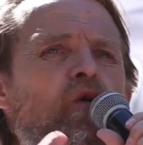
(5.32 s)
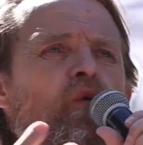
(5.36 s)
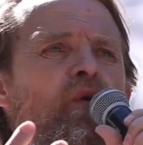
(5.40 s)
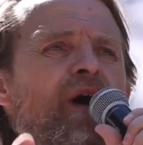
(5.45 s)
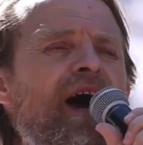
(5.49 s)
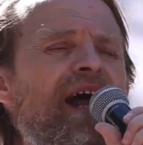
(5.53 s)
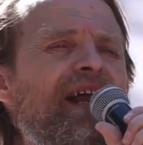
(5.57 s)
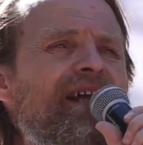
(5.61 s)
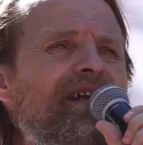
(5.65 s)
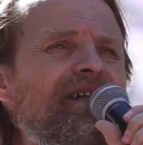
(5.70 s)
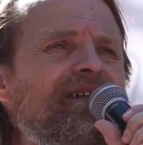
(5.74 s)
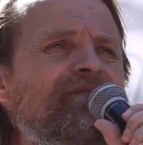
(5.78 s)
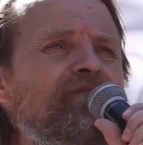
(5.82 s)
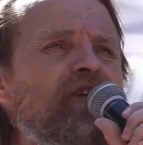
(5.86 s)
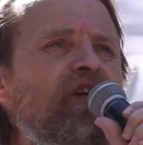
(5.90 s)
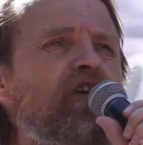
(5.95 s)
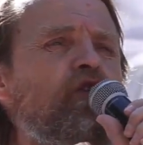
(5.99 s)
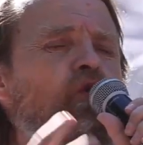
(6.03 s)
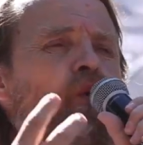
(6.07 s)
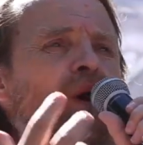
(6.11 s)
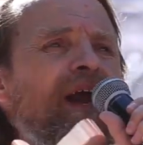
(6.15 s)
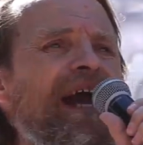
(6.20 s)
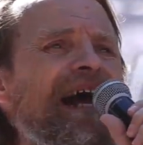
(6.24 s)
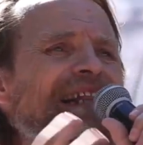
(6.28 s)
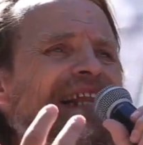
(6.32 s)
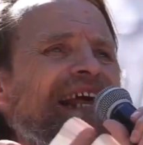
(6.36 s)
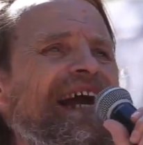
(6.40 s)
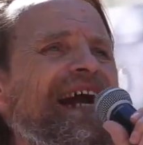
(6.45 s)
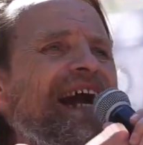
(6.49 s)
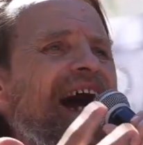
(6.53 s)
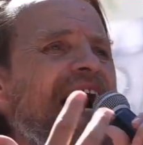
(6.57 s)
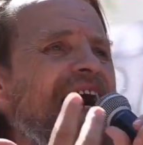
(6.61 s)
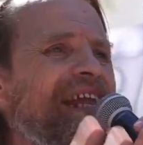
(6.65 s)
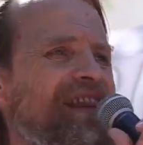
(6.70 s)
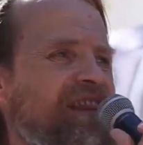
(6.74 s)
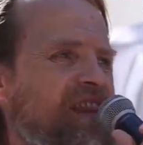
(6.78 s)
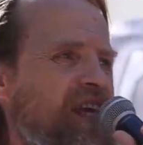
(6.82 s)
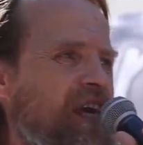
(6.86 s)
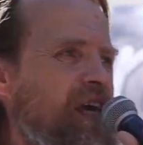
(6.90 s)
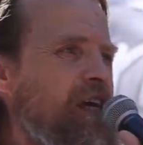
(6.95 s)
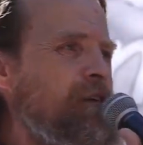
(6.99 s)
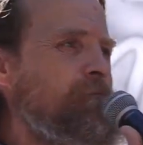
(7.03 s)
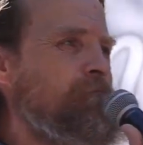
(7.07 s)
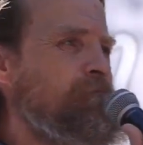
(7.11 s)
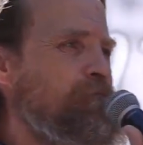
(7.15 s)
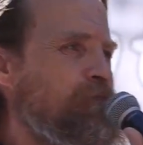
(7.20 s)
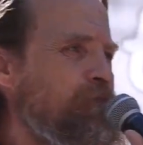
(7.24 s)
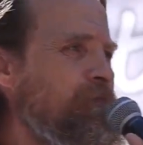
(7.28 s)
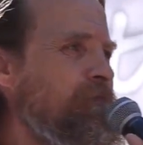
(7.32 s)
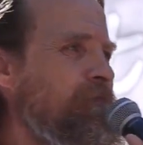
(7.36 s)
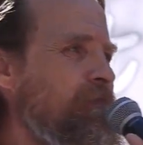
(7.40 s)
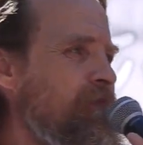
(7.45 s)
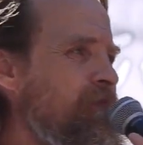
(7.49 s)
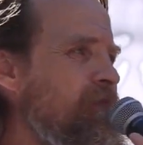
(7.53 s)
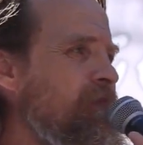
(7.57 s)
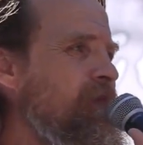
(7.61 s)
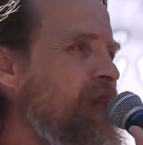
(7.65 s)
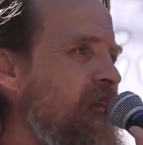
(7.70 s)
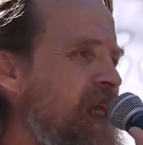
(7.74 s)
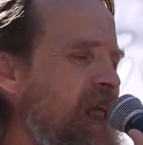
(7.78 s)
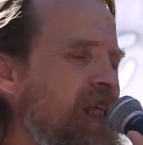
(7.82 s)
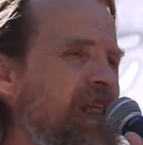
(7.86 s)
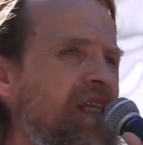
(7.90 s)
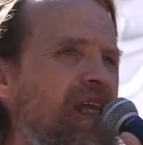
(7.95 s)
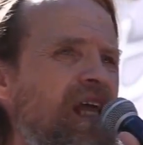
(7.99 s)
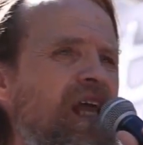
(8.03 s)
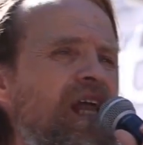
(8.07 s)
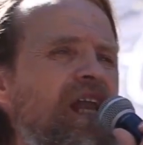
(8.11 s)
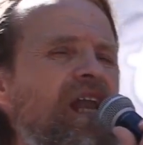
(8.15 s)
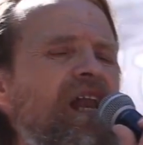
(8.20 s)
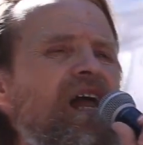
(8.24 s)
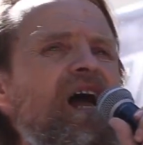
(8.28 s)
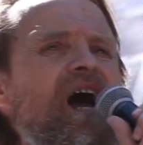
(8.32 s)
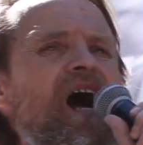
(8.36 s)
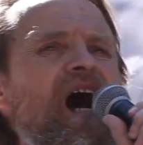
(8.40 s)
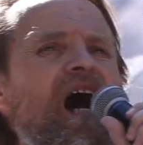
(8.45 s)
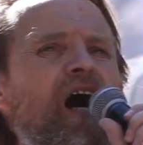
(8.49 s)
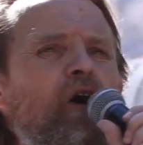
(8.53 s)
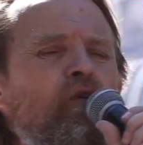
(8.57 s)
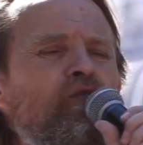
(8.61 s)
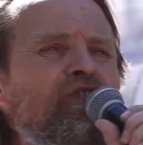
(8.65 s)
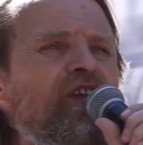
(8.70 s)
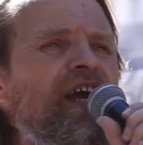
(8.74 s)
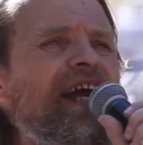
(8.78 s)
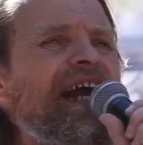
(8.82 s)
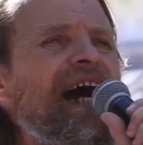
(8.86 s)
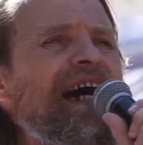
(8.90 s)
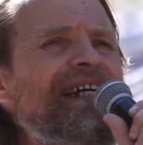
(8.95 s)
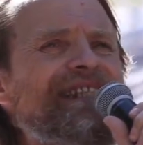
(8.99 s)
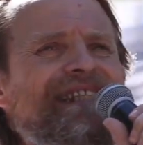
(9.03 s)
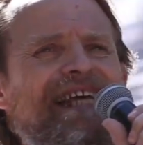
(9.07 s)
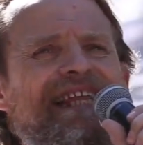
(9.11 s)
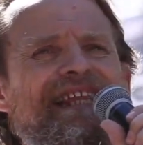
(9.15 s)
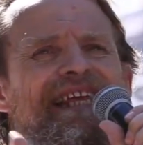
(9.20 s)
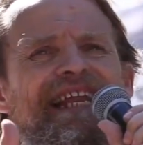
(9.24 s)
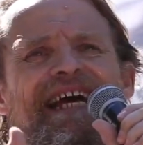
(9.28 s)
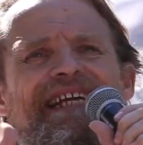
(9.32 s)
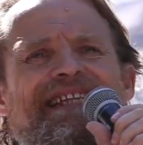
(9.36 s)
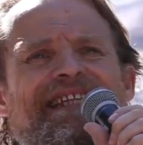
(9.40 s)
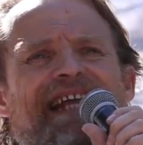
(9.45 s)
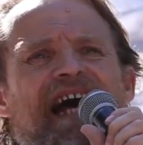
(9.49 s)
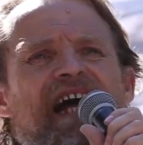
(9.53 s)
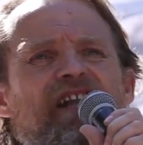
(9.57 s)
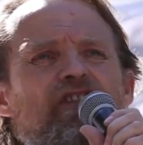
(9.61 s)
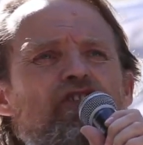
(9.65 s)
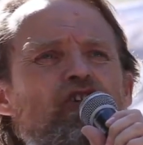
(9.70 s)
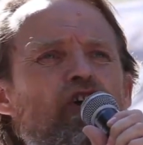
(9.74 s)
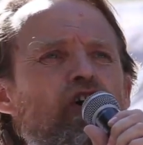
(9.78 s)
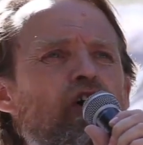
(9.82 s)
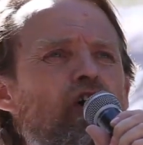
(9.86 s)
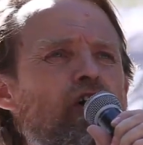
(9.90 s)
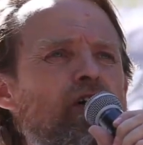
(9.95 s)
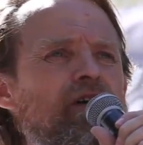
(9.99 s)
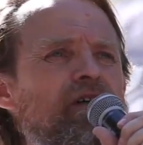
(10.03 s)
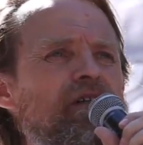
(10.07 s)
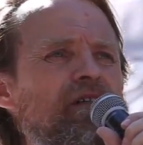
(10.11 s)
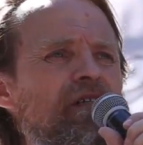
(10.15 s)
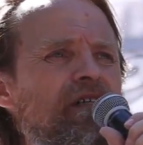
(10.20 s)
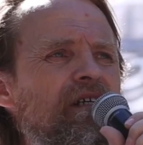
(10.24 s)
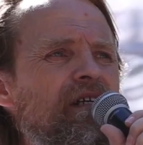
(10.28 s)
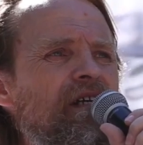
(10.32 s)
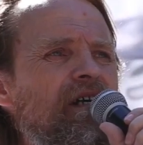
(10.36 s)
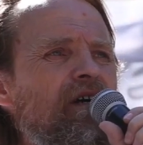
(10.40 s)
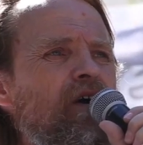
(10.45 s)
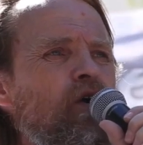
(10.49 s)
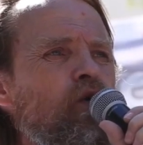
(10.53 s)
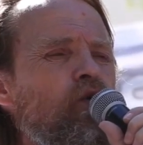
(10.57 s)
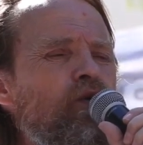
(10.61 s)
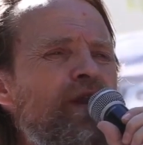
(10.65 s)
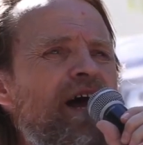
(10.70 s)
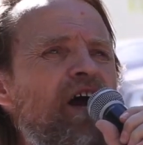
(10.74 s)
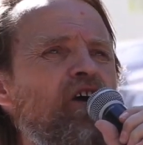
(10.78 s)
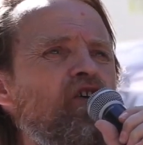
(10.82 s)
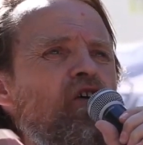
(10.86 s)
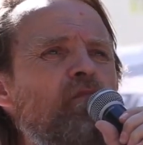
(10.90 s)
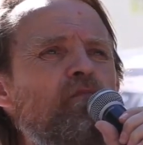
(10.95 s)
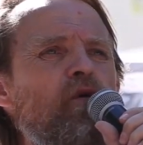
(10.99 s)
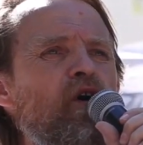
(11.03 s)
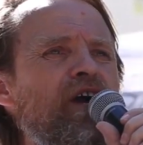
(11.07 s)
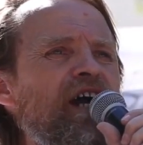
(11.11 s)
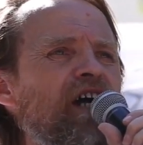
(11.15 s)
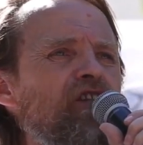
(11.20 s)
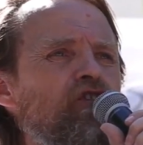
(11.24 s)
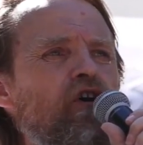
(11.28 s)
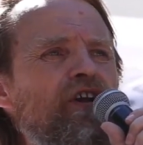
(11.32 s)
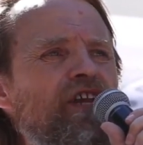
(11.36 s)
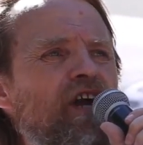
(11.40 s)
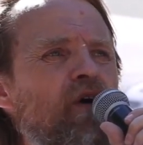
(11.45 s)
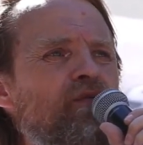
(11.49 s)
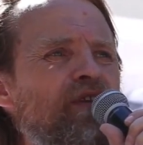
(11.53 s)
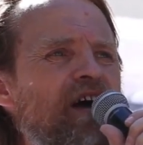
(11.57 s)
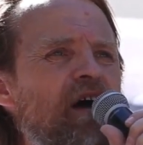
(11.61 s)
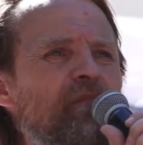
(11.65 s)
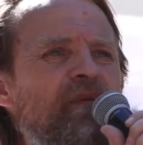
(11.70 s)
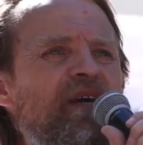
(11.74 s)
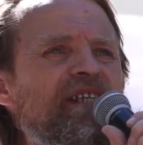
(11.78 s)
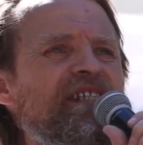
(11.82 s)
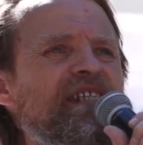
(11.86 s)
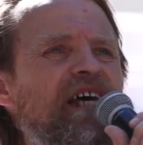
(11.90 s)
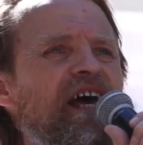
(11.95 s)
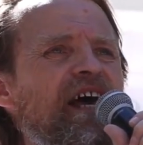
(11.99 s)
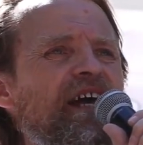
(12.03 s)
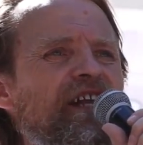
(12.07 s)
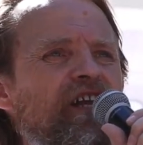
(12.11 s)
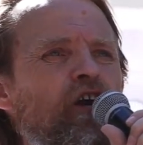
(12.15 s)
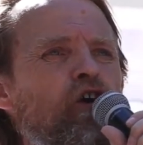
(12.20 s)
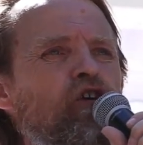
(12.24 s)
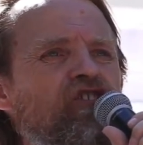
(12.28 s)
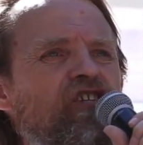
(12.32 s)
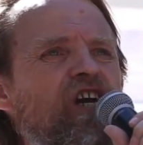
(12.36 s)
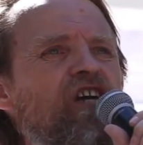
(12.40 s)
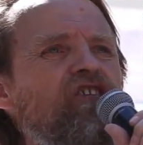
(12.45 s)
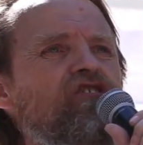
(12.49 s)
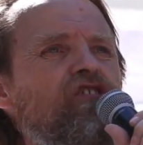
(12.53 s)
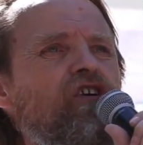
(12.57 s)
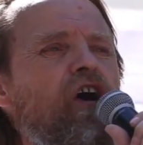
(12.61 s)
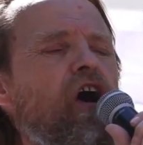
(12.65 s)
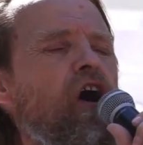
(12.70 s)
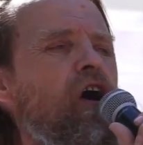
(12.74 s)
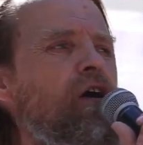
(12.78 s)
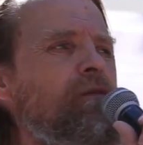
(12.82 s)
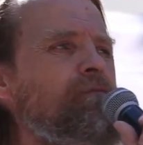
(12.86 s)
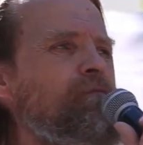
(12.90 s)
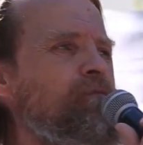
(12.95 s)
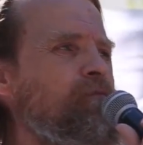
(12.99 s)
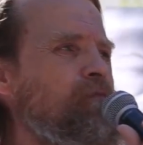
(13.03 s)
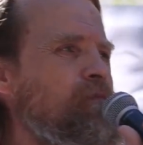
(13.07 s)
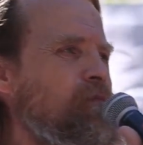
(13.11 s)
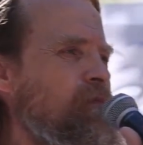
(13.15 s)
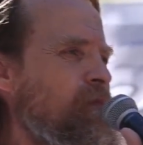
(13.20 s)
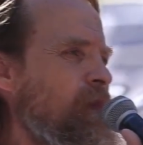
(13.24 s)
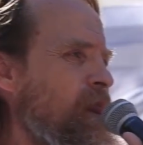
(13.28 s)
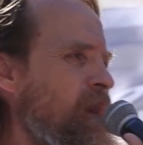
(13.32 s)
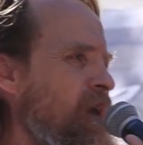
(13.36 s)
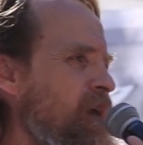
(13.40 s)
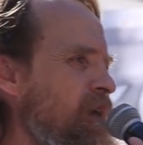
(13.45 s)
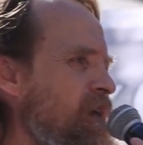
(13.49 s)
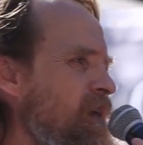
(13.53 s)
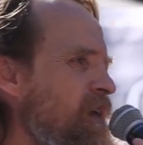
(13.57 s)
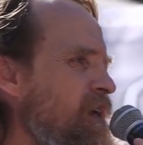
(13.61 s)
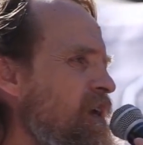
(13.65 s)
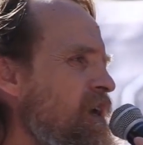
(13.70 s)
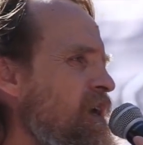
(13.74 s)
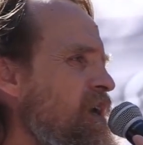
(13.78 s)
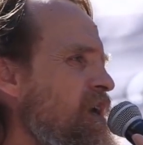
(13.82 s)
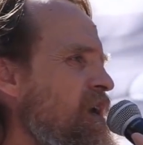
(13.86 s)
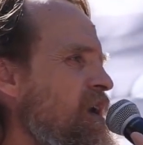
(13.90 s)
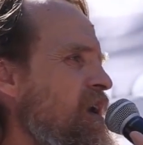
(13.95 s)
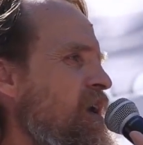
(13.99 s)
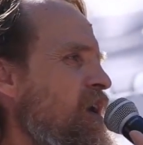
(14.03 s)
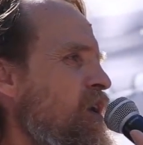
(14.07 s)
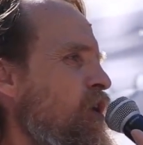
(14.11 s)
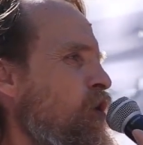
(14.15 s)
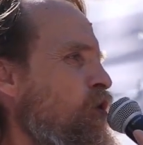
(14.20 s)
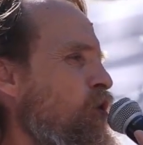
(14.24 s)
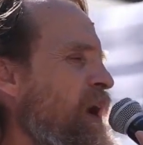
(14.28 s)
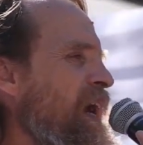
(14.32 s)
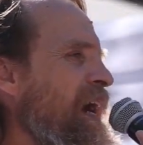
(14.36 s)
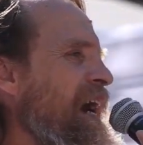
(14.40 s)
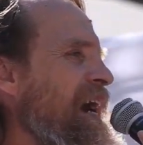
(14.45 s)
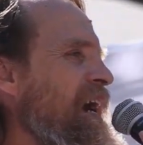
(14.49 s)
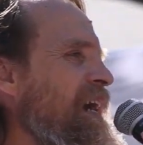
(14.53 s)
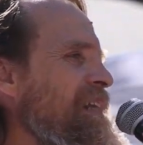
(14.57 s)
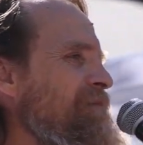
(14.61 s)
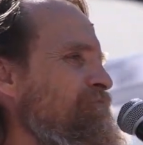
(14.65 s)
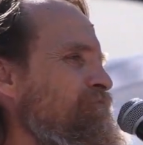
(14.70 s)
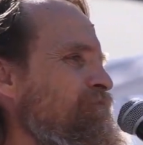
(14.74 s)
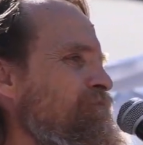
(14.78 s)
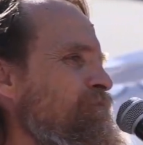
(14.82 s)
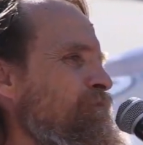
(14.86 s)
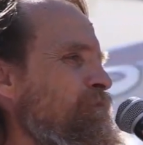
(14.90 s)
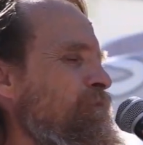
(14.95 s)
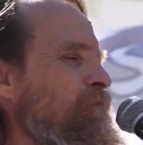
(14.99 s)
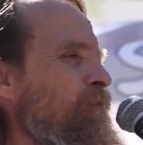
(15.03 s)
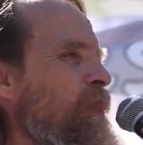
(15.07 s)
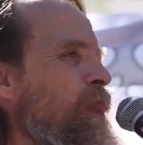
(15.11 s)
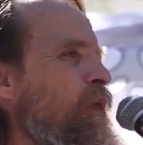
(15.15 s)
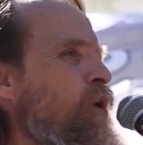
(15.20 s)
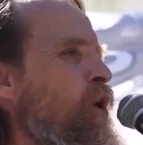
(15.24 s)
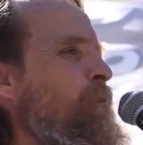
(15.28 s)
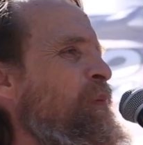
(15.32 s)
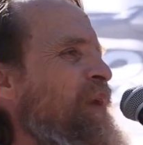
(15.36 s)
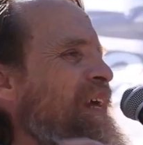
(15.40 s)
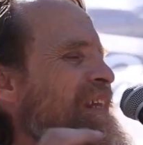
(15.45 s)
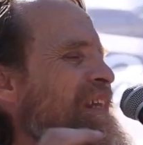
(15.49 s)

a jugar y juega al desgaste, a un desgaste dilatando una convocatoria una mesa de negociación, juega o